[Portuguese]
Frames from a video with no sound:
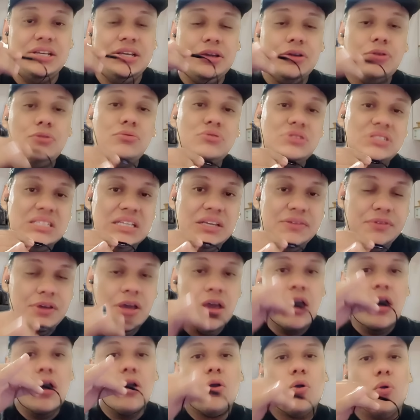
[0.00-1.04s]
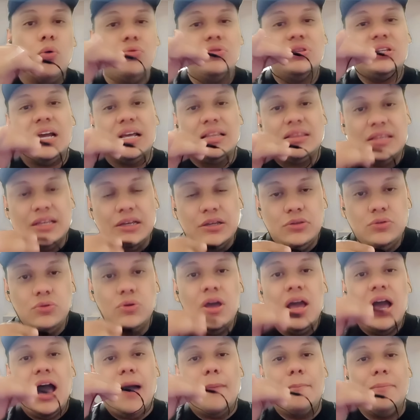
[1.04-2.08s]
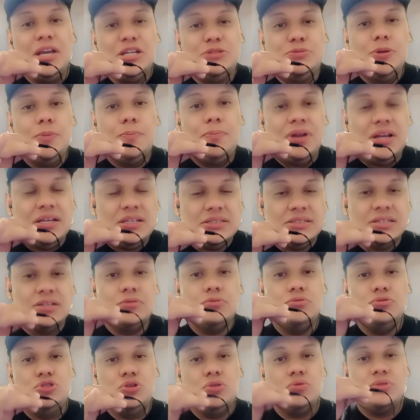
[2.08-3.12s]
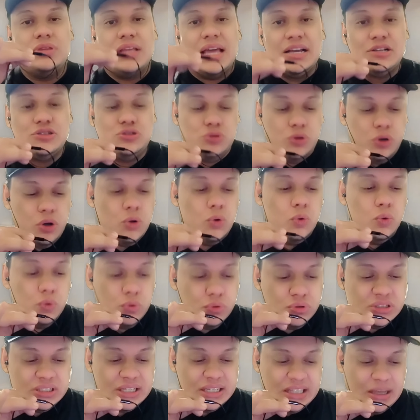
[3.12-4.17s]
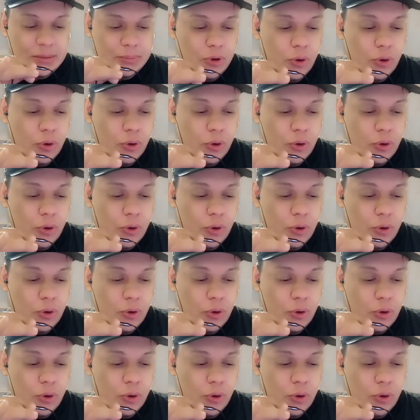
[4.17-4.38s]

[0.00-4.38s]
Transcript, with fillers: inclusive contratando a mesma empresa que o John Textor usa, tá